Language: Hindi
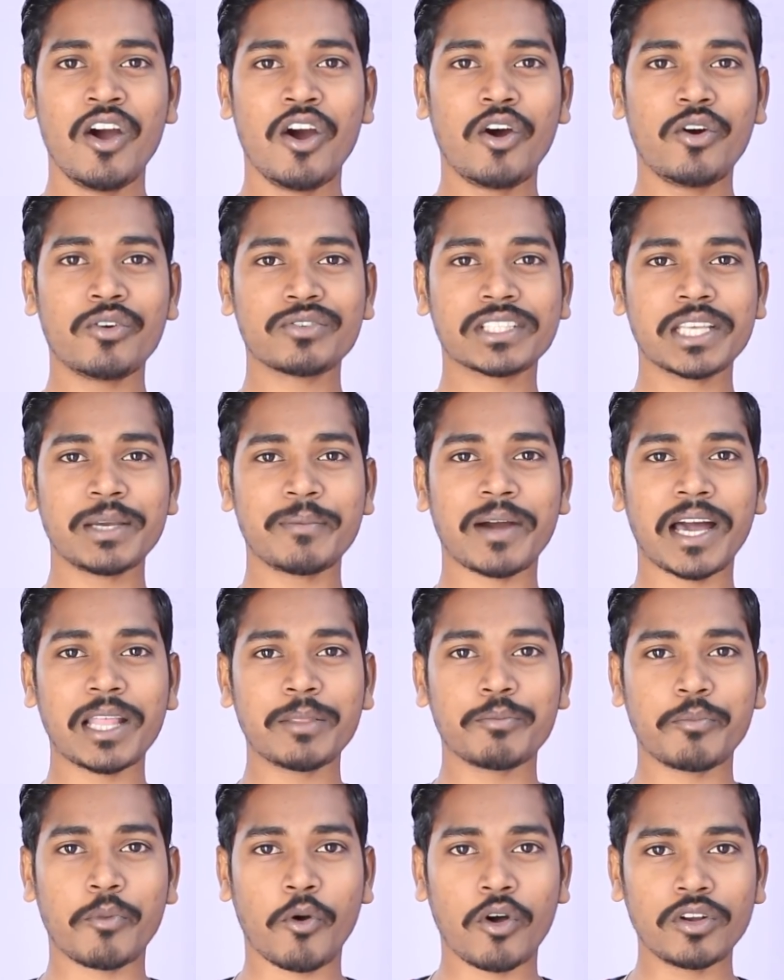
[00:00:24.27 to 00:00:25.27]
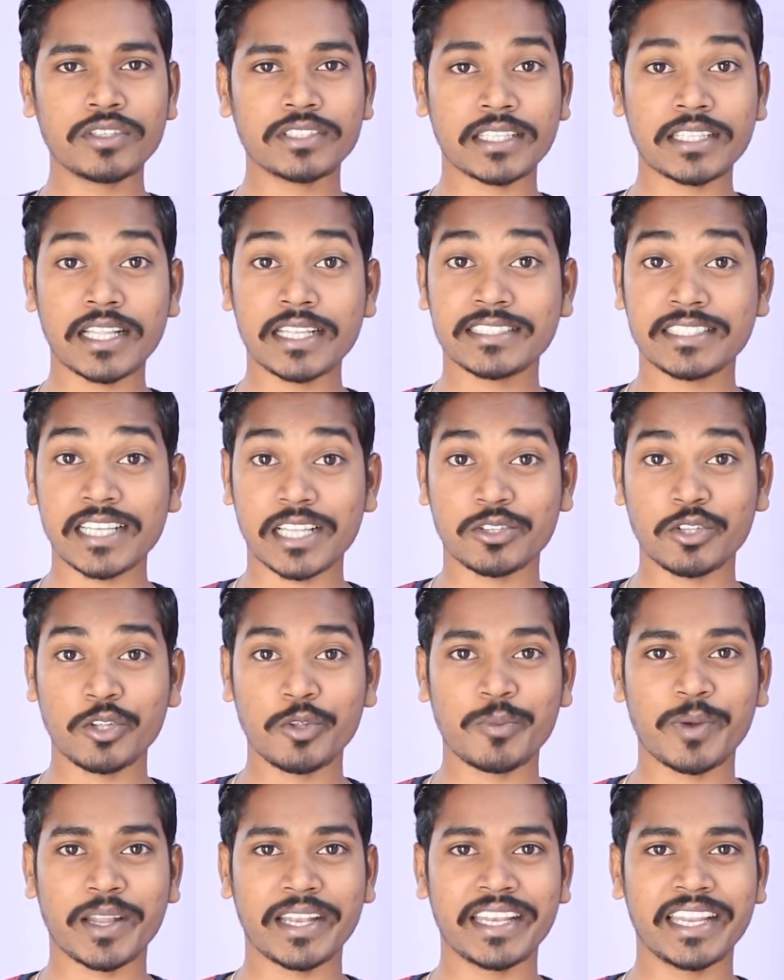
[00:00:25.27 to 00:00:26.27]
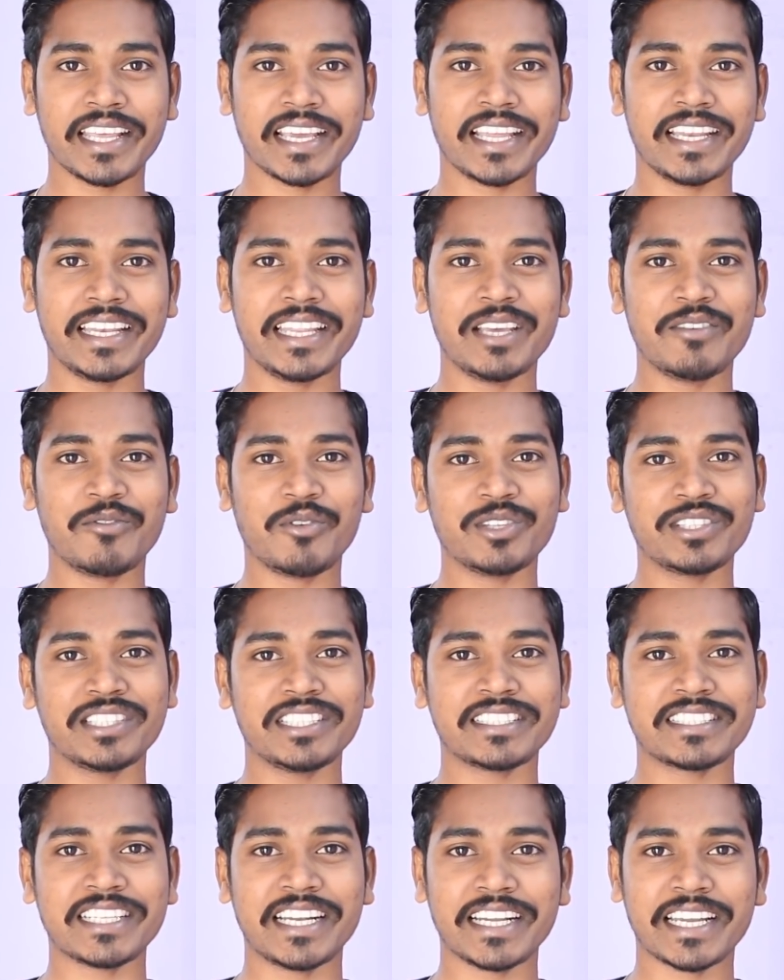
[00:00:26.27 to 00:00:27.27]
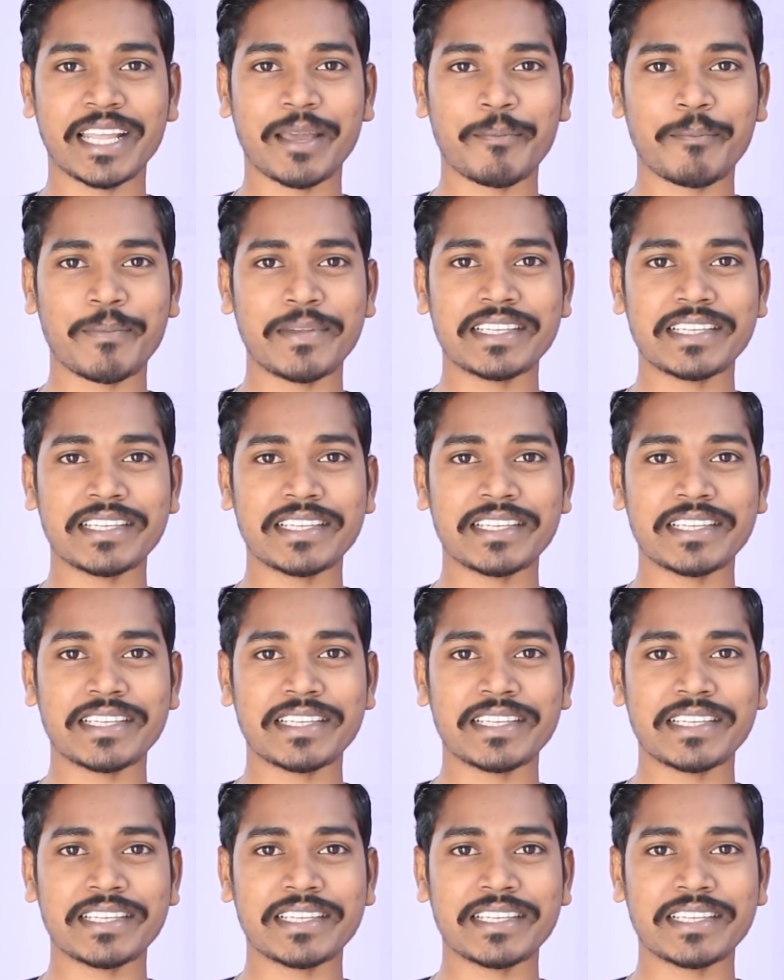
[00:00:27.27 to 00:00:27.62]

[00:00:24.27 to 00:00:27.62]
और उसके बाद बहुत ज़्यादा चतुर बनने के लिए वो रिसेंट ऐप